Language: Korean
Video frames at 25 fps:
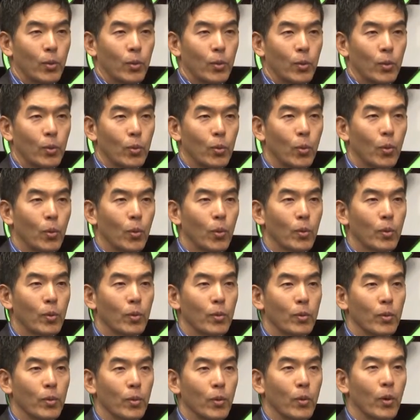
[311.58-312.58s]
또
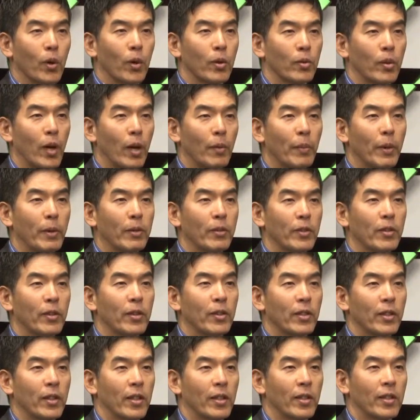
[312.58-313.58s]
또 거기서 헤매고 있는
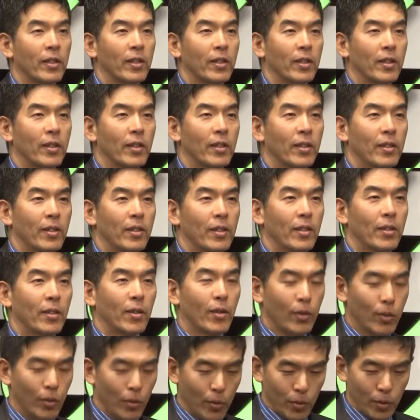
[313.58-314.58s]
거예요. 어,
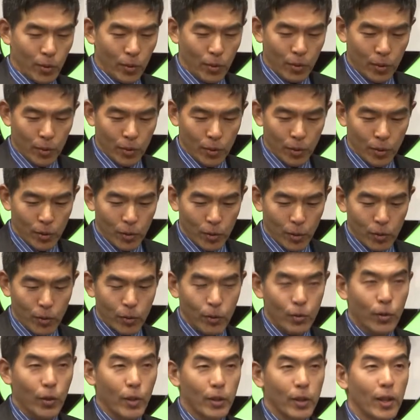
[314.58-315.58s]
그래서 너도
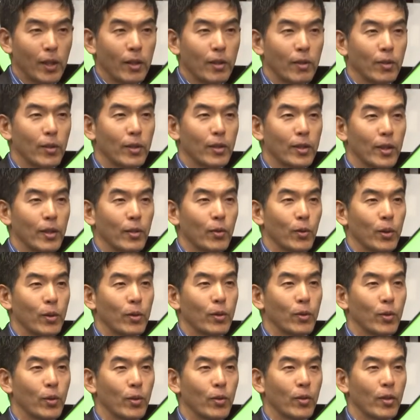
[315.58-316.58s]
그러냐? 그래서 이제 또
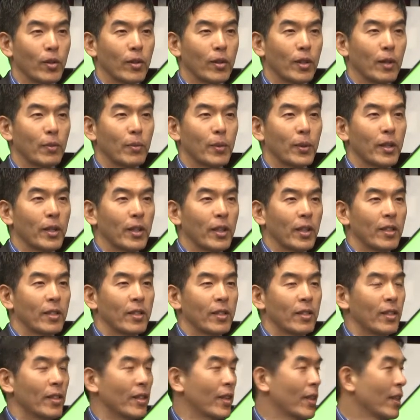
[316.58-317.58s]
힌트를 줬어요. 그러다 보니까는